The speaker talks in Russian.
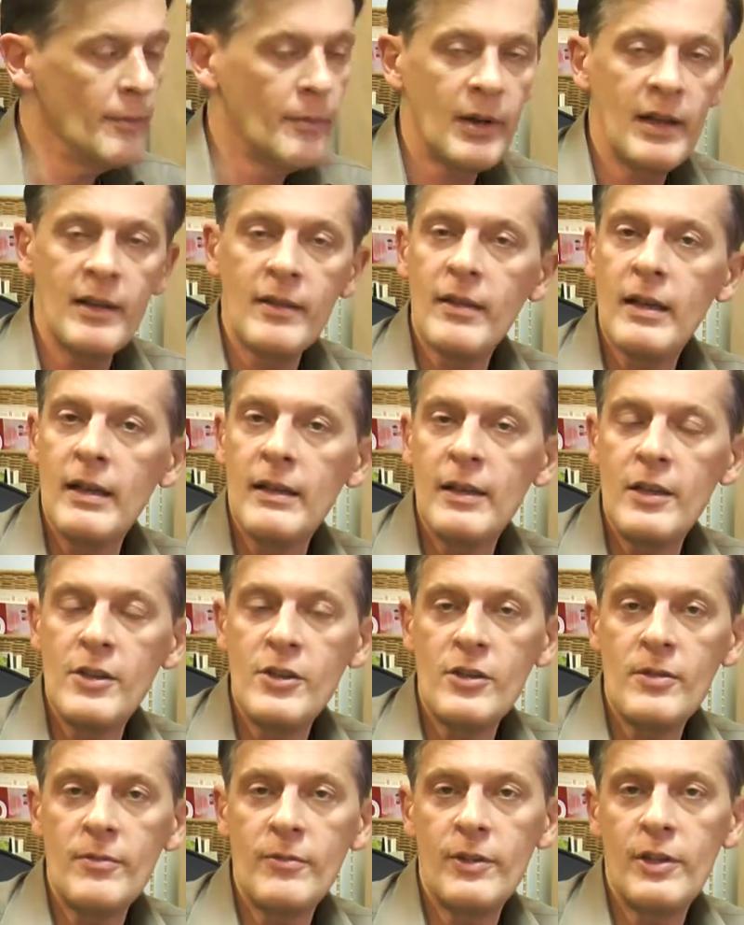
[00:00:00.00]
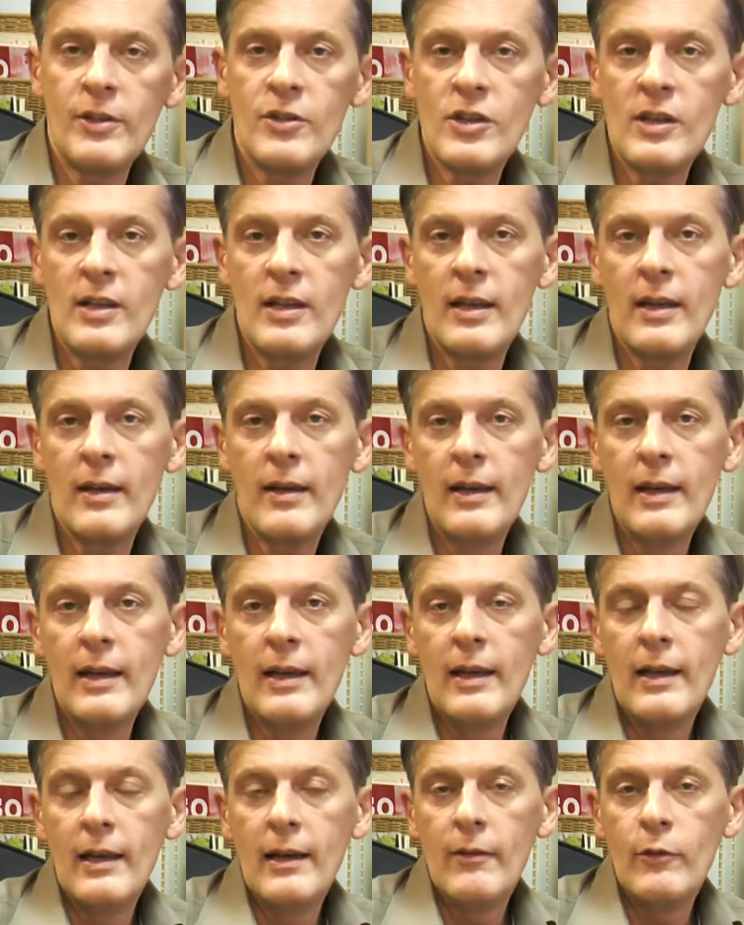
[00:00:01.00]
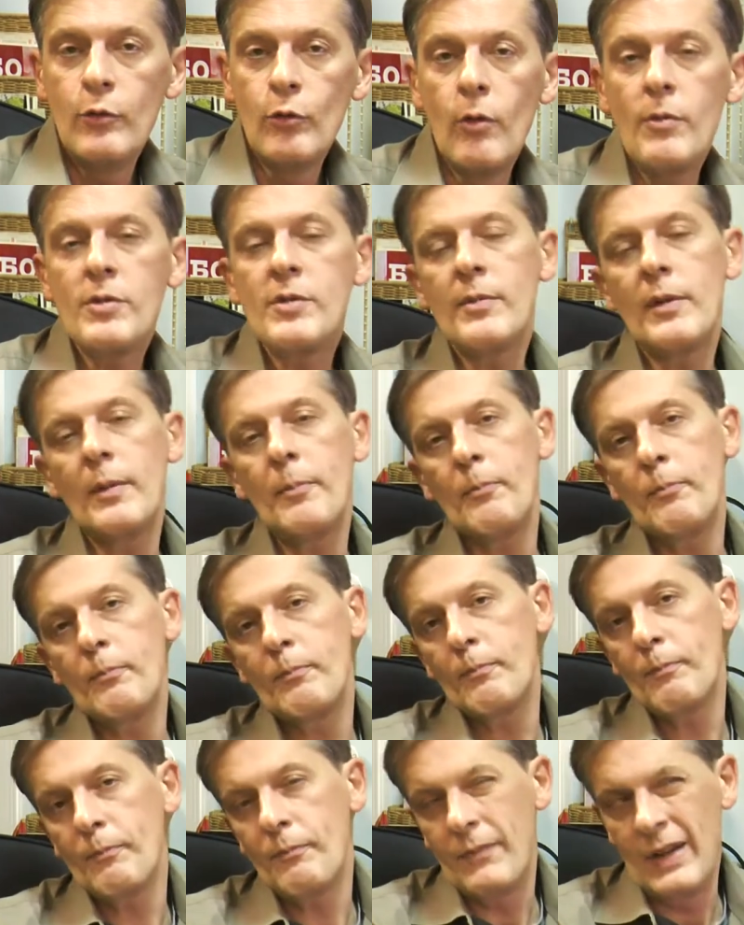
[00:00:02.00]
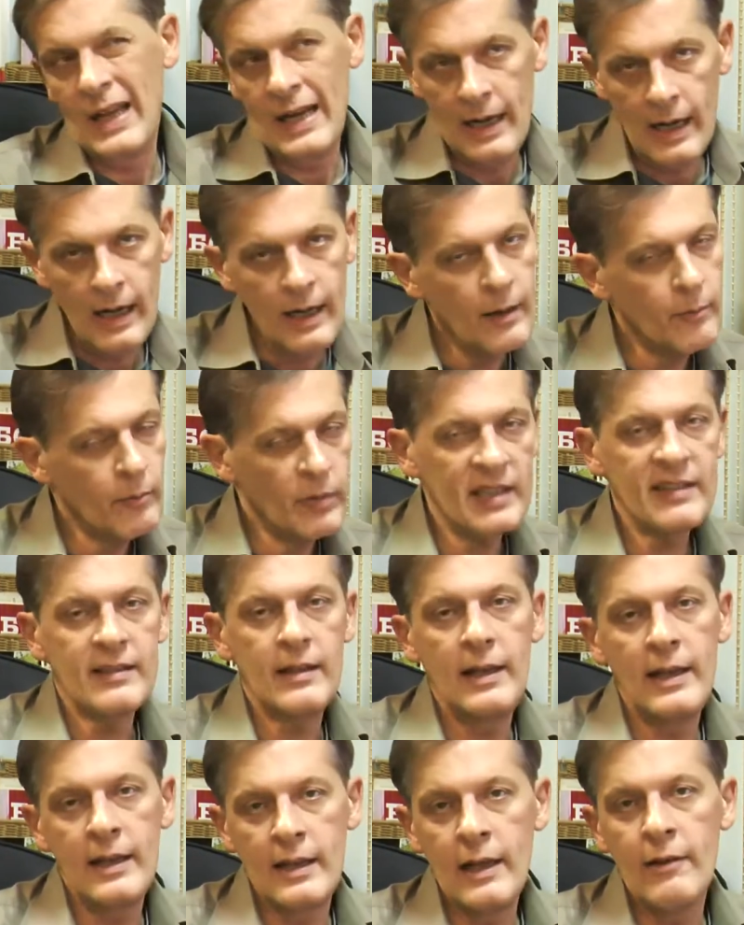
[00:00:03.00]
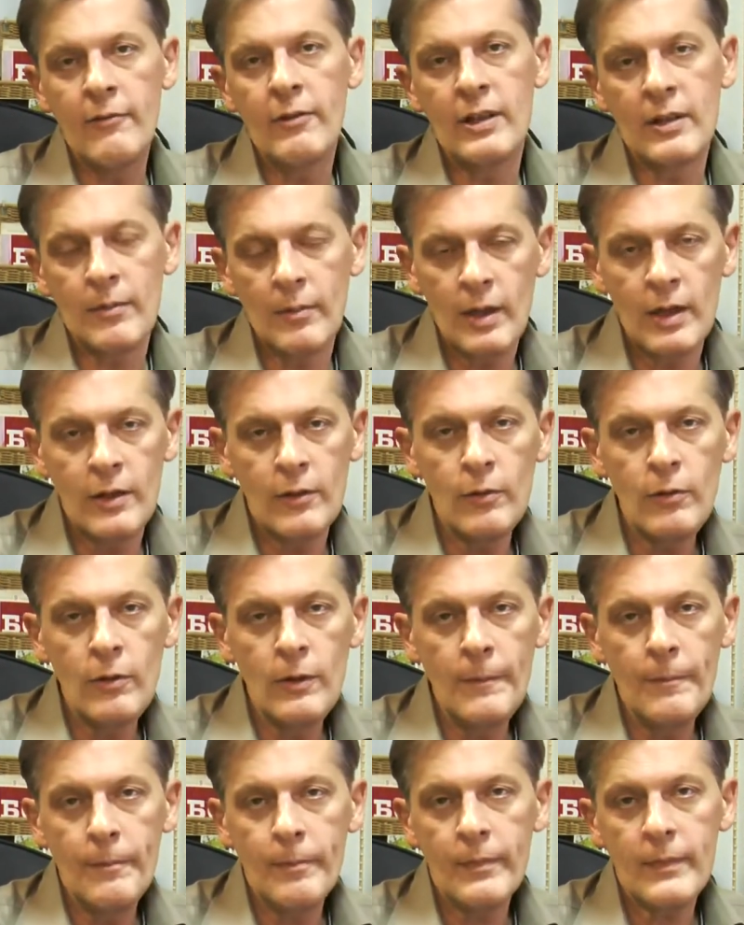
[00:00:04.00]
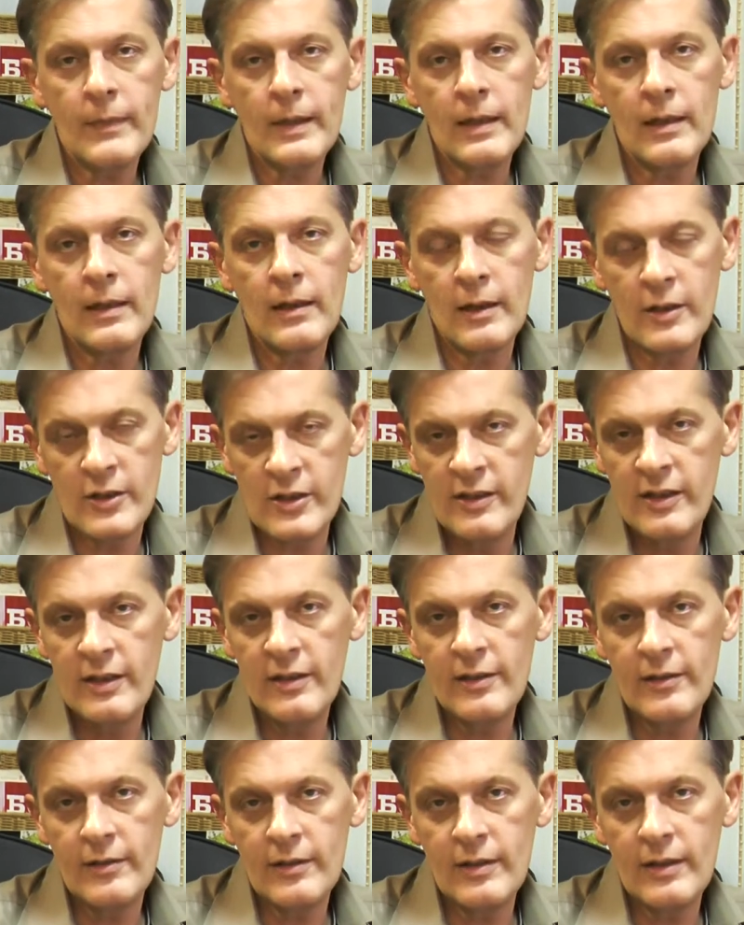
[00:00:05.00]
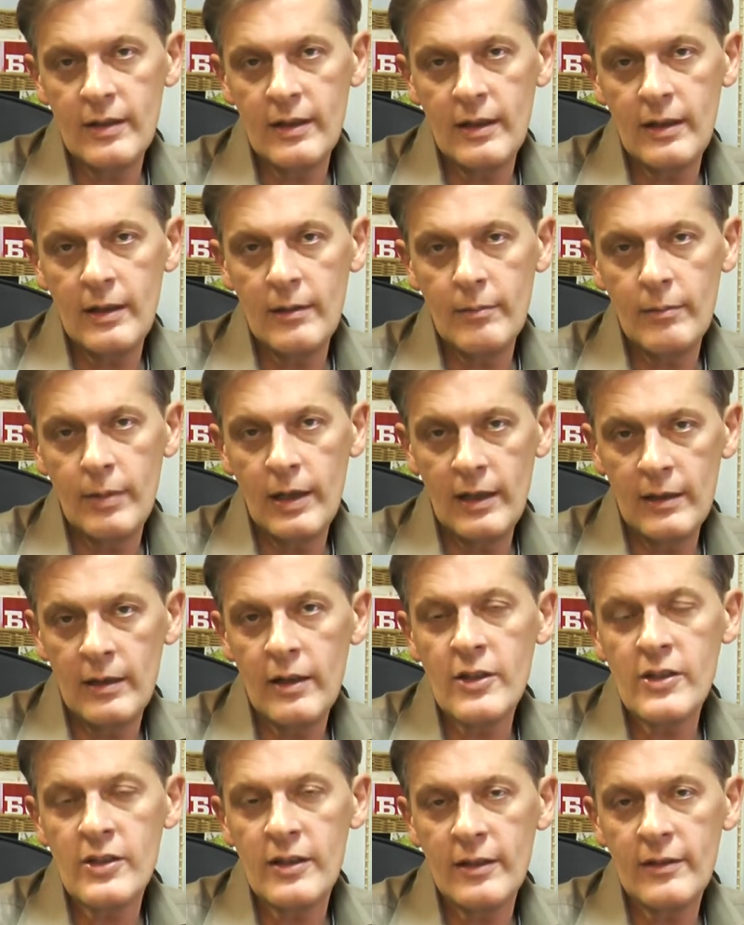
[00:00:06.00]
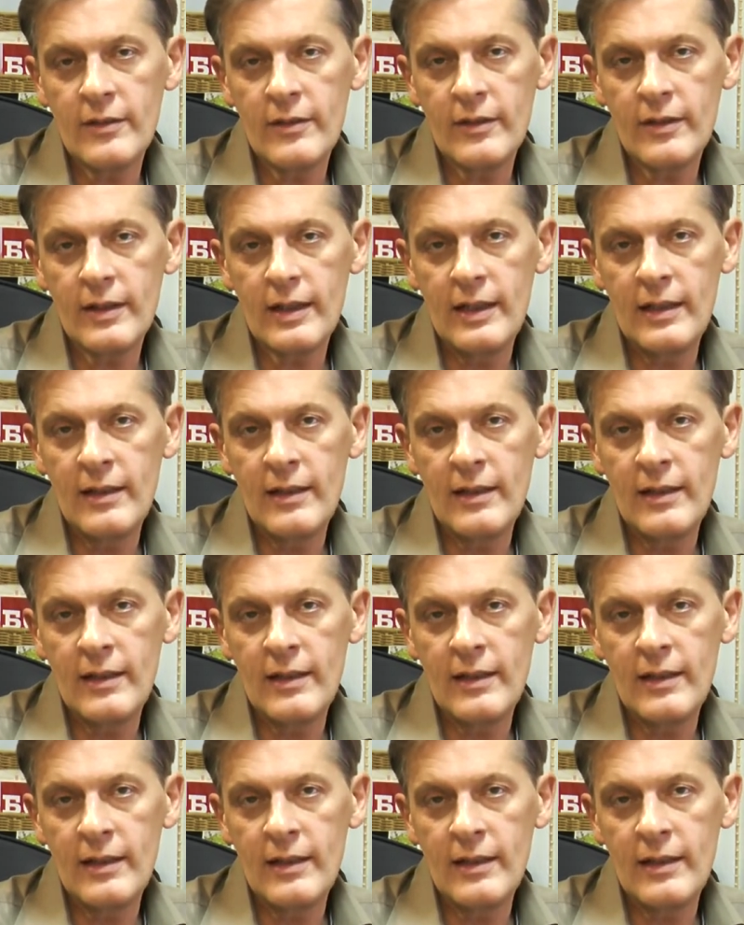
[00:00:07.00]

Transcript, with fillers: происходящим в течение, ну, в общем-то, реально последней в этом году о рождественской, предрождественской